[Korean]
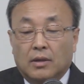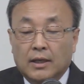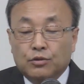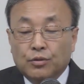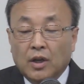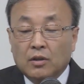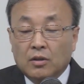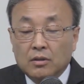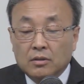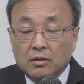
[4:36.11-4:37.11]
예수 그리
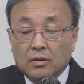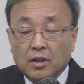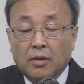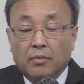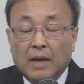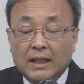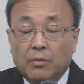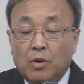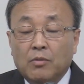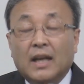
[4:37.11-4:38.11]
특히
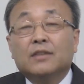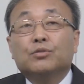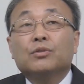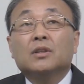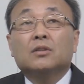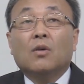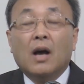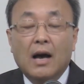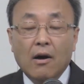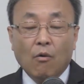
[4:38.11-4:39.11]
마태복음은 예수
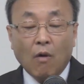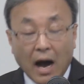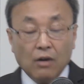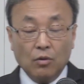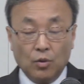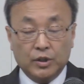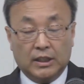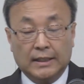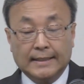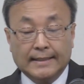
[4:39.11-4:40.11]
그리스도가 왕으로
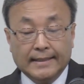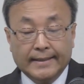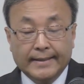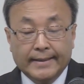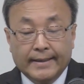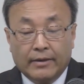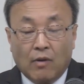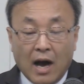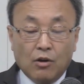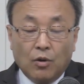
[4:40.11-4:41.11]
오신
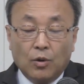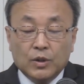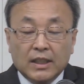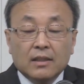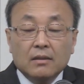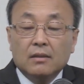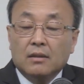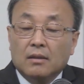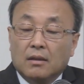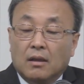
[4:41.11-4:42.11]
왕으로 오신
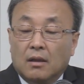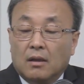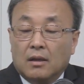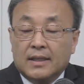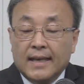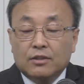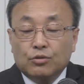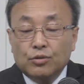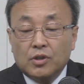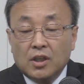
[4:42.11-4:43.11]

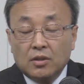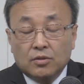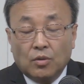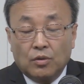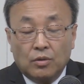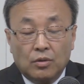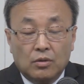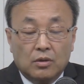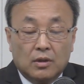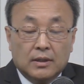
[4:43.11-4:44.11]
예수
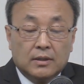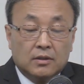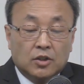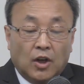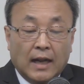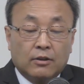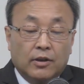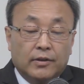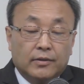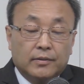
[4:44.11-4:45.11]
그리스도를 전하는
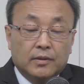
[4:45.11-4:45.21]
거예요.